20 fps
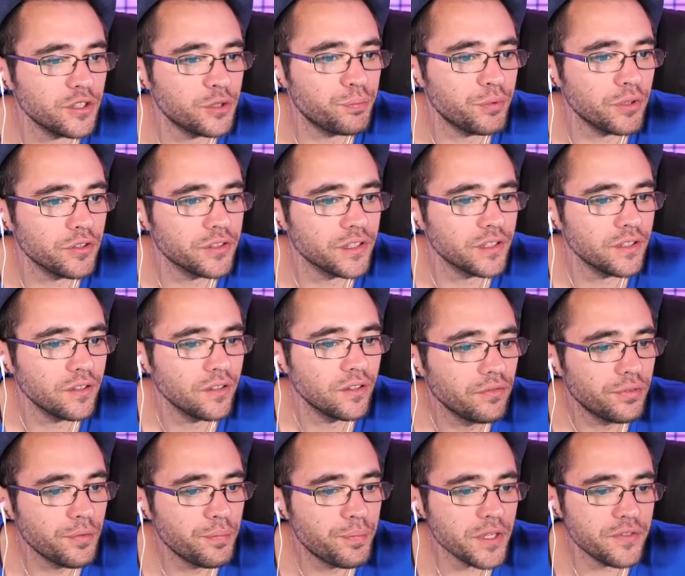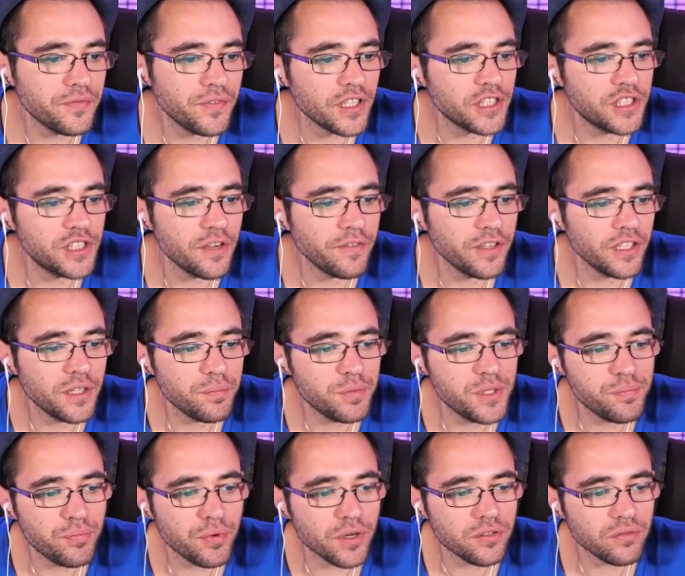hein, je pense. Hein. Faut pas se faire chier avec des
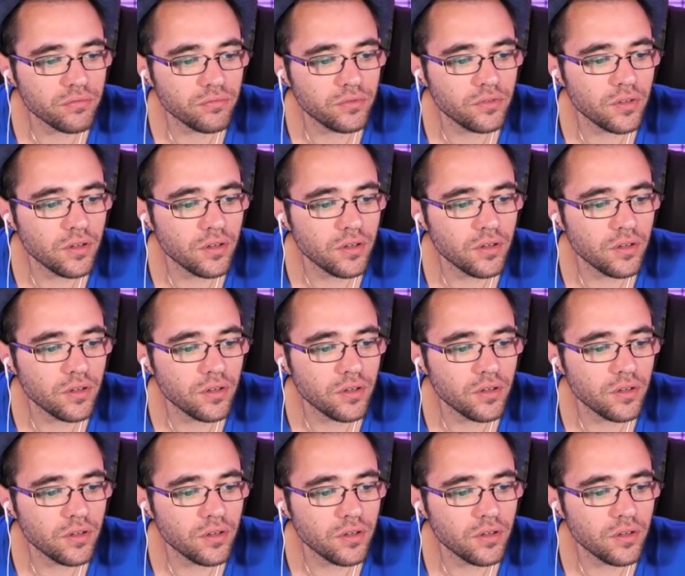petits poissons,